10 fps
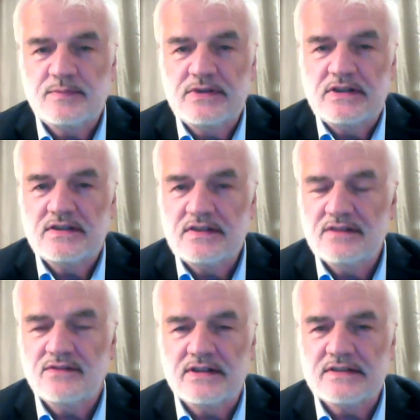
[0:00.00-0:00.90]
bin ich
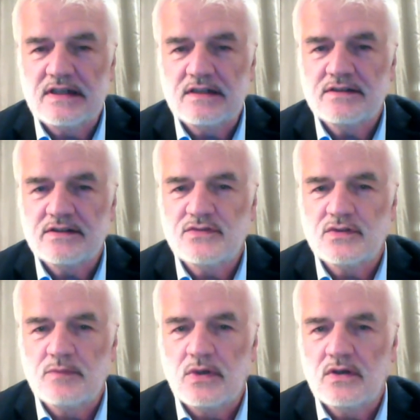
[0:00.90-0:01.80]
hier, weil ich dachte, es
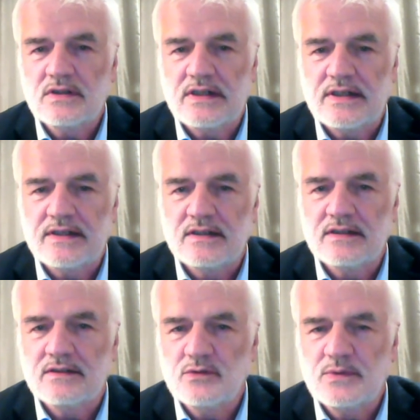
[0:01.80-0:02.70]
wird morgen
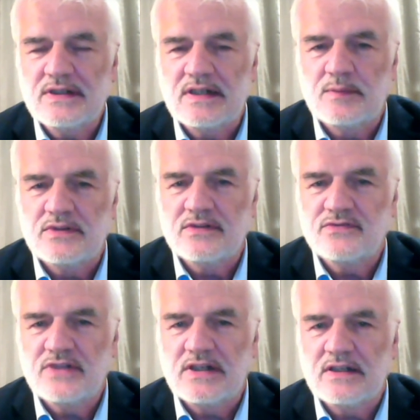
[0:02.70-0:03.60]
eine
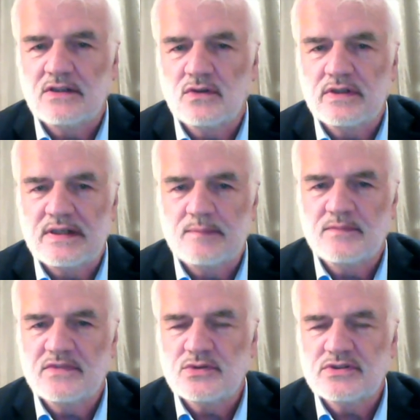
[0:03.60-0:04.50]
Übergabeverhandlung
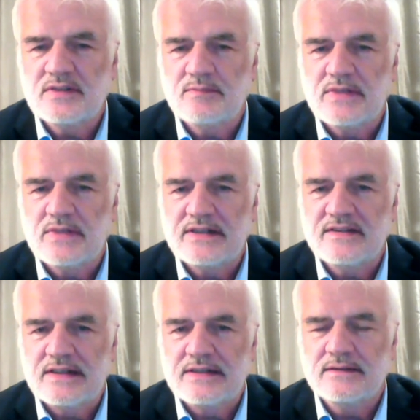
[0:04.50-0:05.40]
geben zwischen den
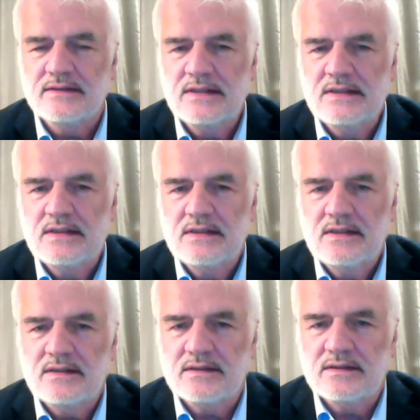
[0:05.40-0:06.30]
beiden Seiten.
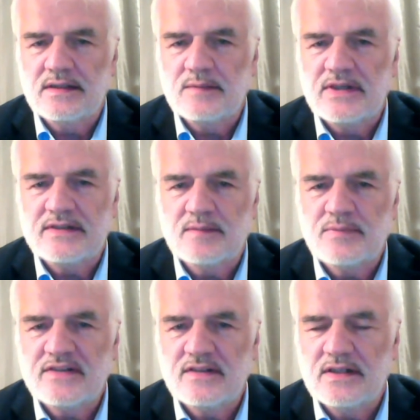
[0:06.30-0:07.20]
Äh, dem hat
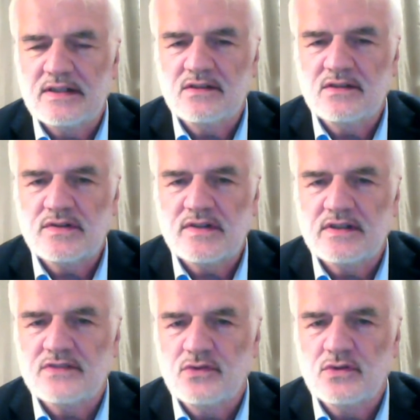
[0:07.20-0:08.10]
der Präsident durch
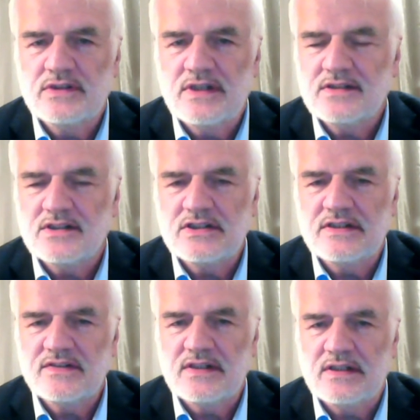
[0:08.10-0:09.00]
seine Flucht nach
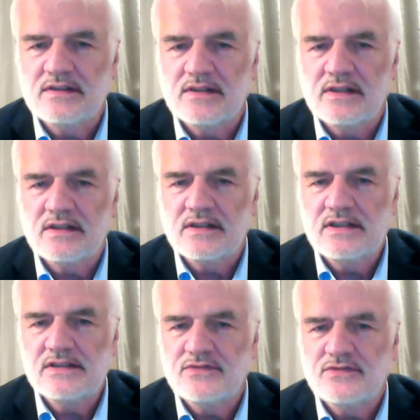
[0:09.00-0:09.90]
Tadschikistan einen
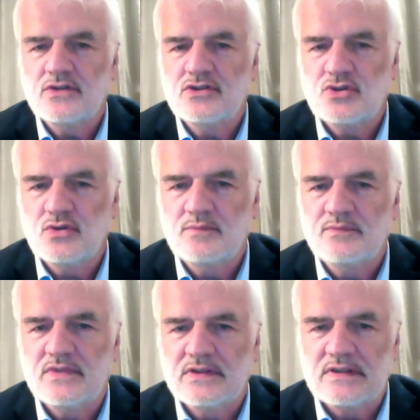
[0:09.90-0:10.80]
Riegel
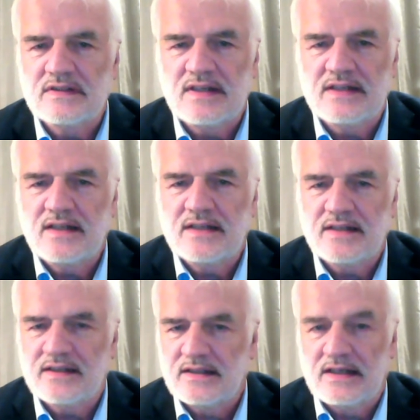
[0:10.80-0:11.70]
vorgeschoben. Äh, das Land hat
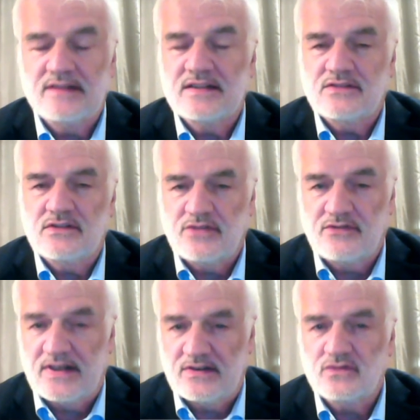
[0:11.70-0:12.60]
eine ernsthafte
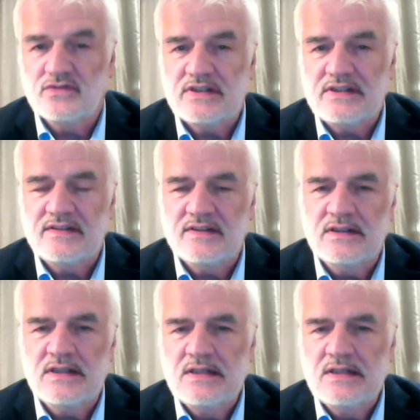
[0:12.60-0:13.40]
Verfassungskrise